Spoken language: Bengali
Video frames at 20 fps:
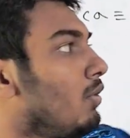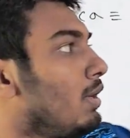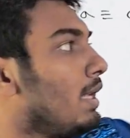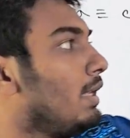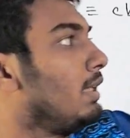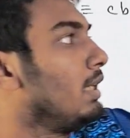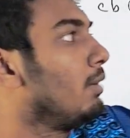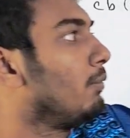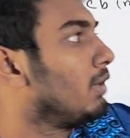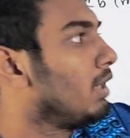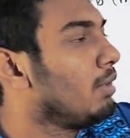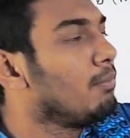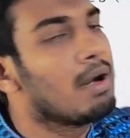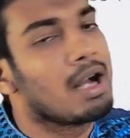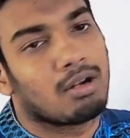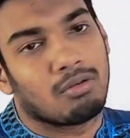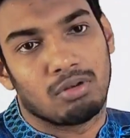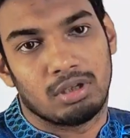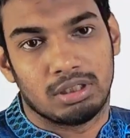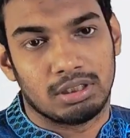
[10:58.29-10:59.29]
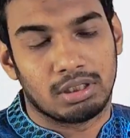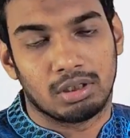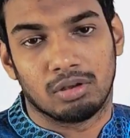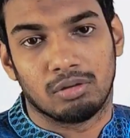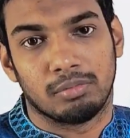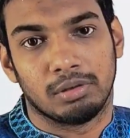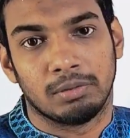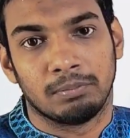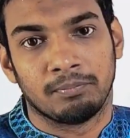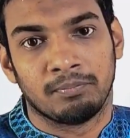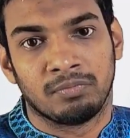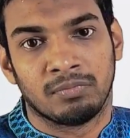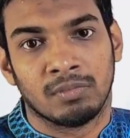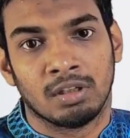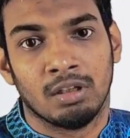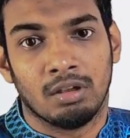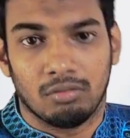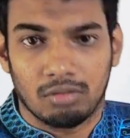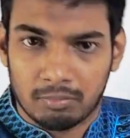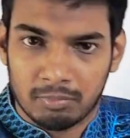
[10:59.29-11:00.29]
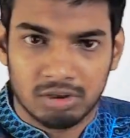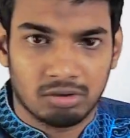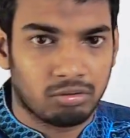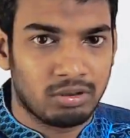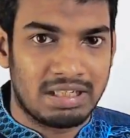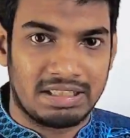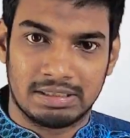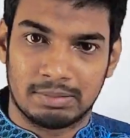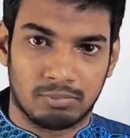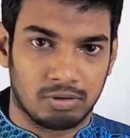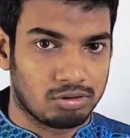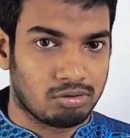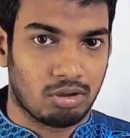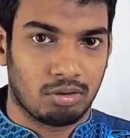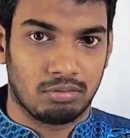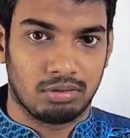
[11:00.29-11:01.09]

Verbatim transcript: ওইটা দিয়ে আমাদের ভাগ করে দিতে হবে তো আমরা যখন এক্সাম্পল